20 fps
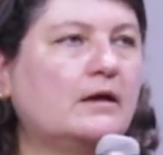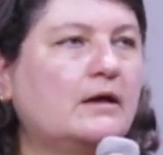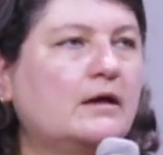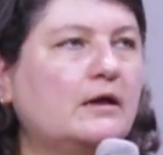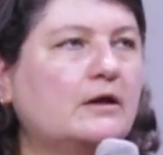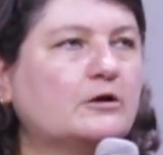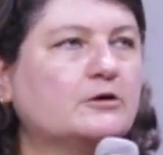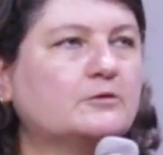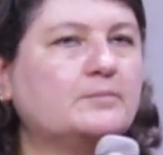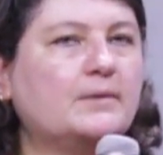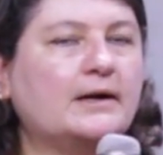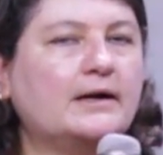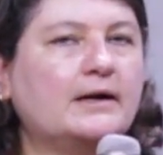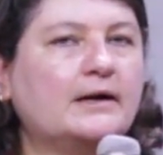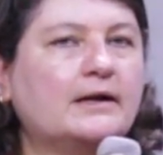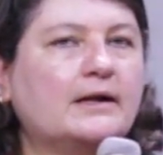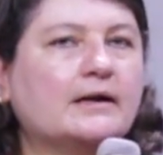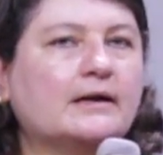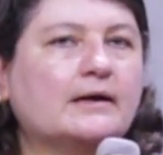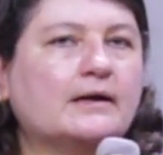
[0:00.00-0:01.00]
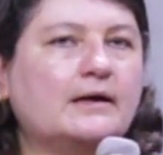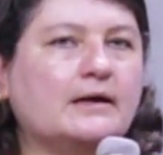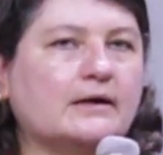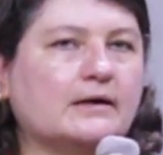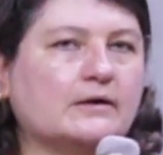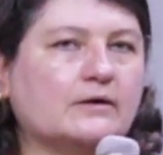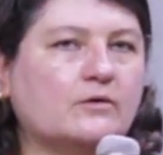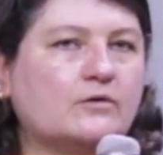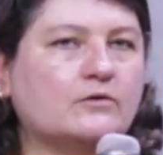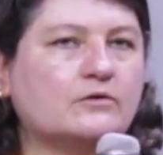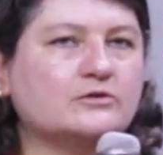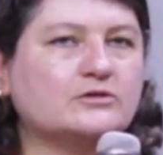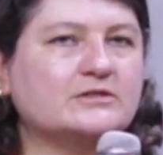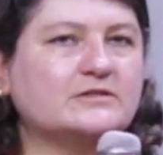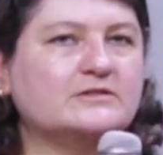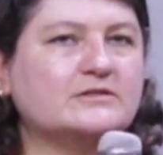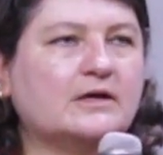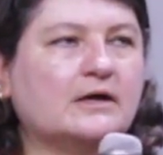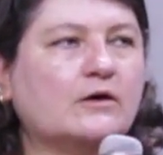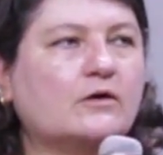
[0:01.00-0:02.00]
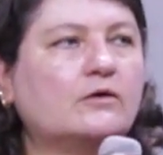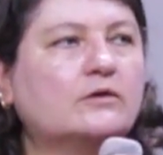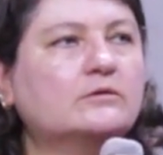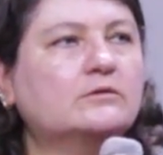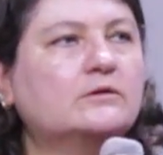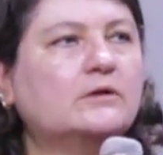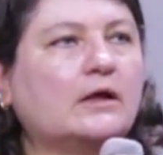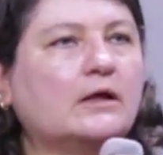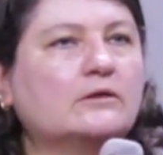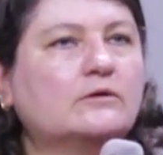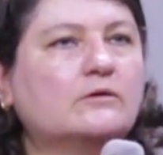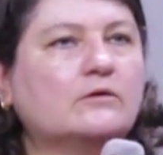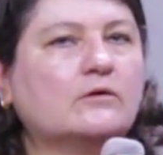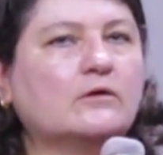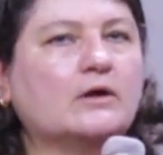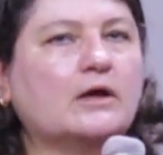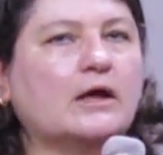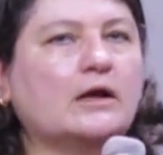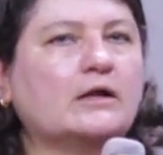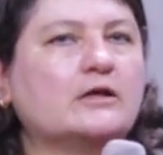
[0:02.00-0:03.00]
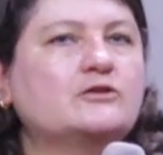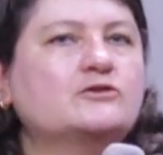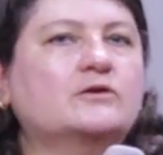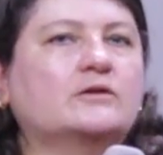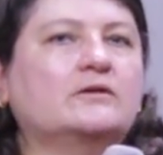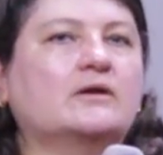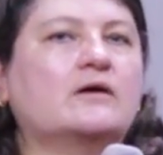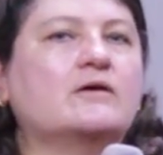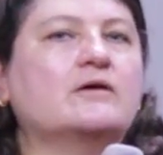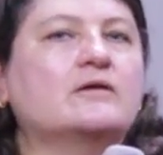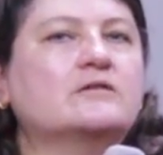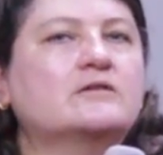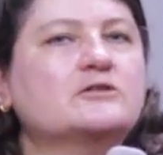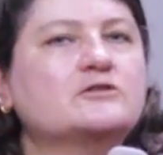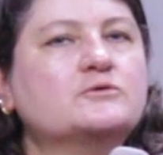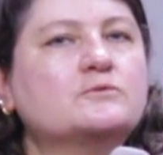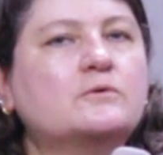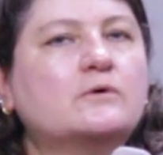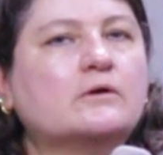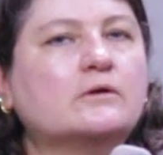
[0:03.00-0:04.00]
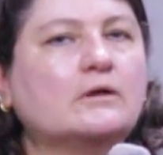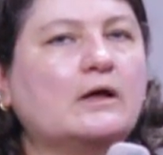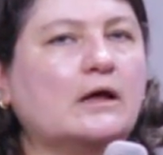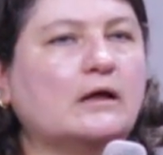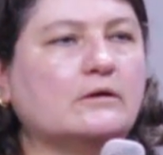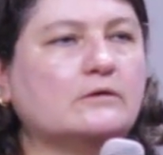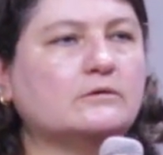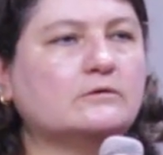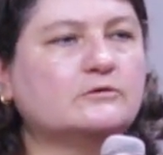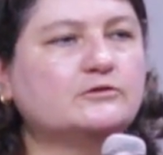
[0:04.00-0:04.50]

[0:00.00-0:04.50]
y nos van a narrar o nos están contando lo que han hecho a través de su bordado.